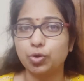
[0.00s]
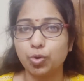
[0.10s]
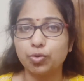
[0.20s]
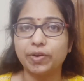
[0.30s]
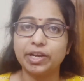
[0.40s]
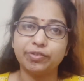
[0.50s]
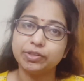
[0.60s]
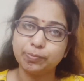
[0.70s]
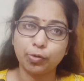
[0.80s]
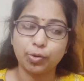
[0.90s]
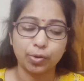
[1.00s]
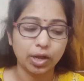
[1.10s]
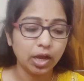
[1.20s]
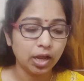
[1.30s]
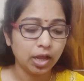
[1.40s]
ஒரு கோன் வாங்கிட்டு வந்து
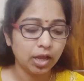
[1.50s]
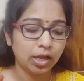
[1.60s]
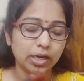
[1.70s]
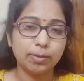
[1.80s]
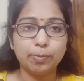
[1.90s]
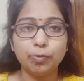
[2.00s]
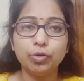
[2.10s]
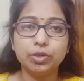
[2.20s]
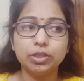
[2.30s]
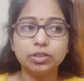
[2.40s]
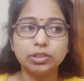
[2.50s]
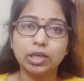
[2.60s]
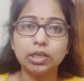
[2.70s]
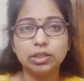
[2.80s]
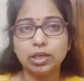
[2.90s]
போடுறோன்னா நம்ம போட்டுட்டு
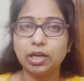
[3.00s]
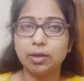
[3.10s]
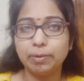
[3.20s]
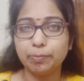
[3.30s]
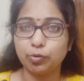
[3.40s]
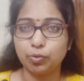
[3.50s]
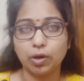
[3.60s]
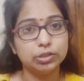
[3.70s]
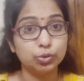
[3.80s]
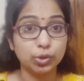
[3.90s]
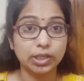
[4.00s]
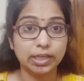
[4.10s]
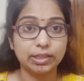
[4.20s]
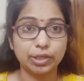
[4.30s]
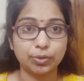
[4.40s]
சக்கரை தண்ணி எல்லாமே போடுவோம் அது
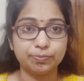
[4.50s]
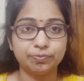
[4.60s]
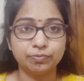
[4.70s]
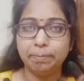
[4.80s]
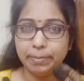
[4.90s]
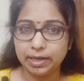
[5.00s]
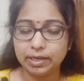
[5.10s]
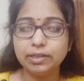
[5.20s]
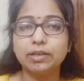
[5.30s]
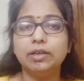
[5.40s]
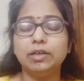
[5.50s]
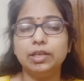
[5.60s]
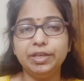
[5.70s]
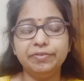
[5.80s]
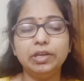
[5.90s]
உங்களுக்கே தெரியும் பட்
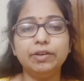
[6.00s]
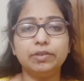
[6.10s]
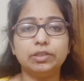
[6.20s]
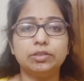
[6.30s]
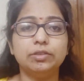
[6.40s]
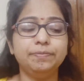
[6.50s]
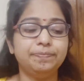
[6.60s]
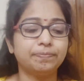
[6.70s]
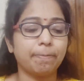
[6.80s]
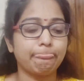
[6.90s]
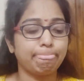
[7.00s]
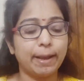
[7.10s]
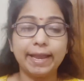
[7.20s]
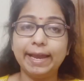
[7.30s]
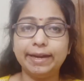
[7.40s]
இவங்க வந்து
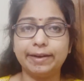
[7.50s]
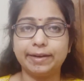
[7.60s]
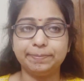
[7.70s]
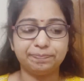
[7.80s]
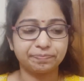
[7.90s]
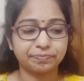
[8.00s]
நான் கேட்டிருக்கேன்